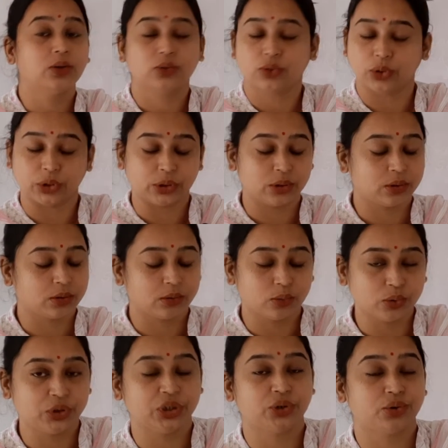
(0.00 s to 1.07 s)
সরি
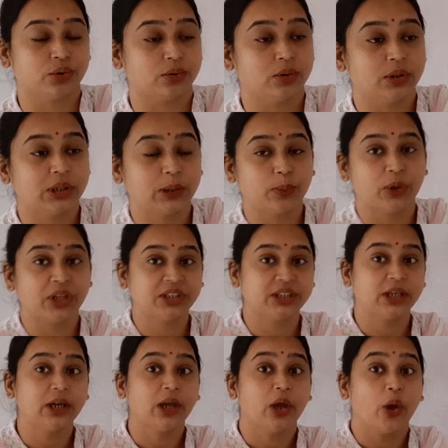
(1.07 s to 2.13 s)
উদ্দেশ্য কি
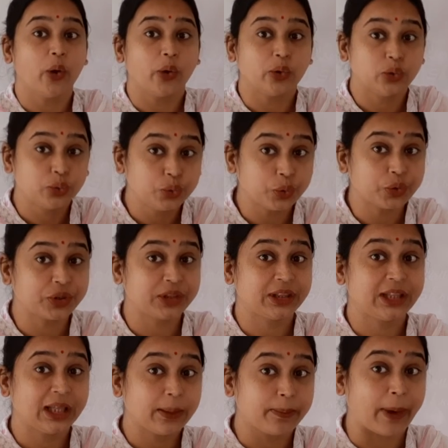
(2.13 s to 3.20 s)
বলেছি
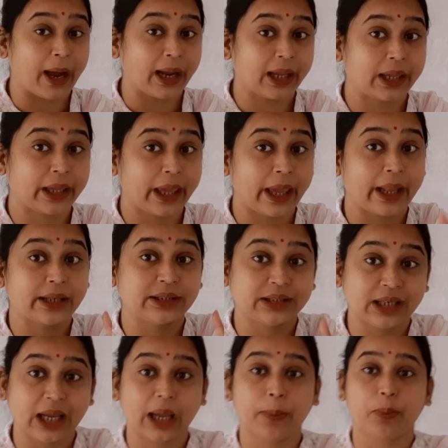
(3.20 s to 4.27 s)
যুক্তি বাক্যের
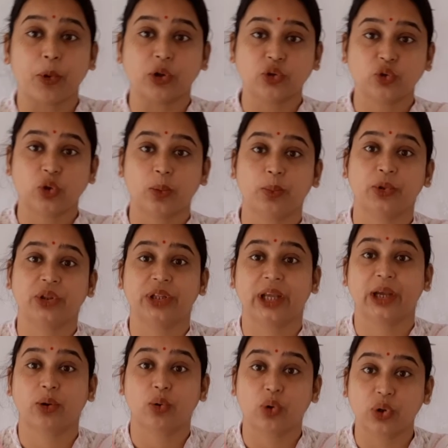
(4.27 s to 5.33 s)
যে পদ সম্বন্ধে
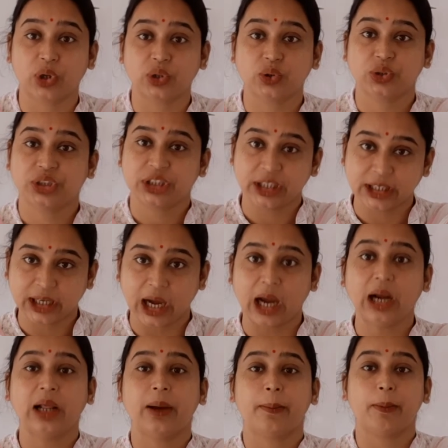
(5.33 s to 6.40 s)
কোনো কিছু স্বীকার
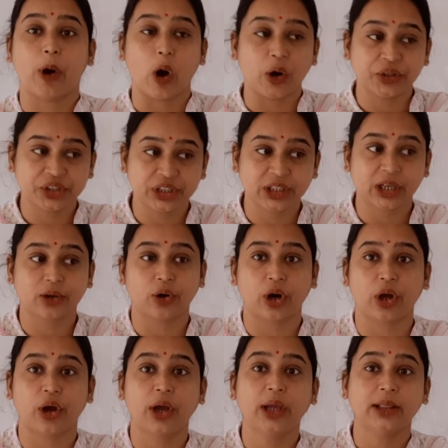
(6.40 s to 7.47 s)
বা অস্বীকার
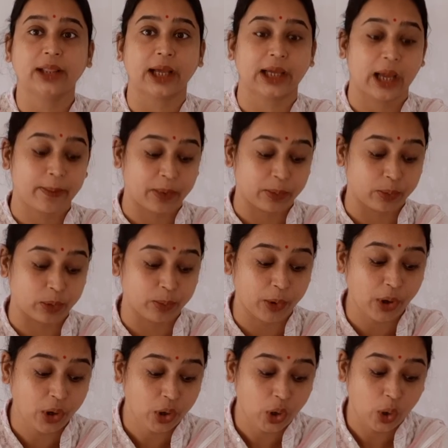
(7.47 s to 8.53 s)
করা হয় তাকে আমরা বলবো
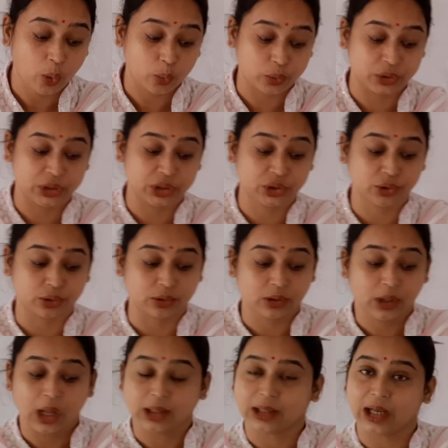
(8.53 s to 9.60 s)
উদ্দেশ্য
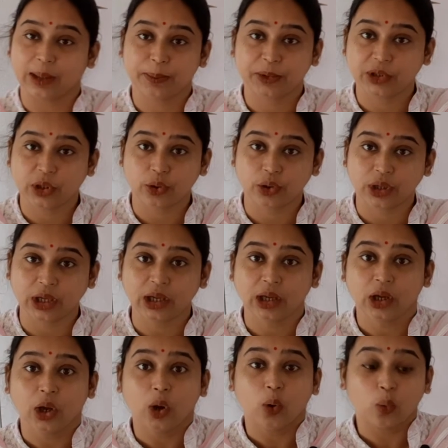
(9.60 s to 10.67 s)
তাহলে বিধেয় কি
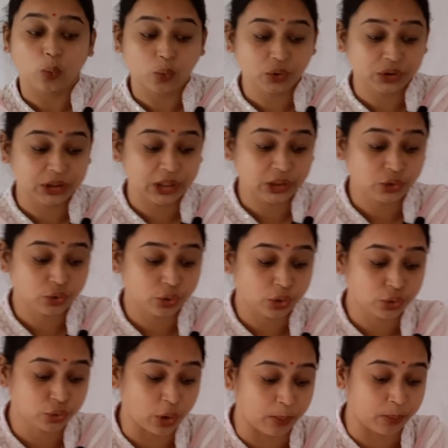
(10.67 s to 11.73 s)
উদ্দেশ্য
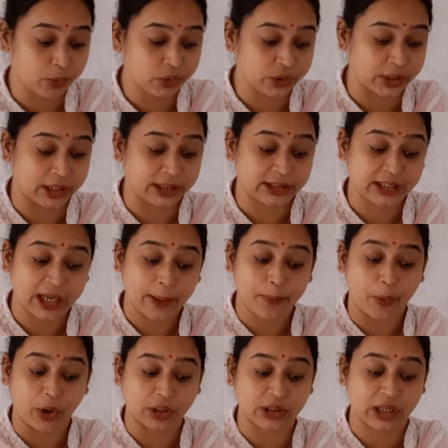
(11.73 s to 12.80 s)
সম্বন্ধে যে
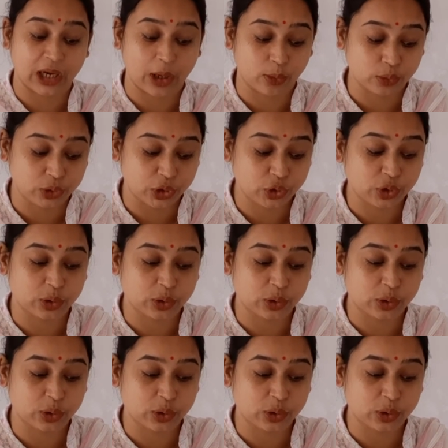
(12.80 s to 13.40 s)
পদ দ্বারা উদ্দেশ্য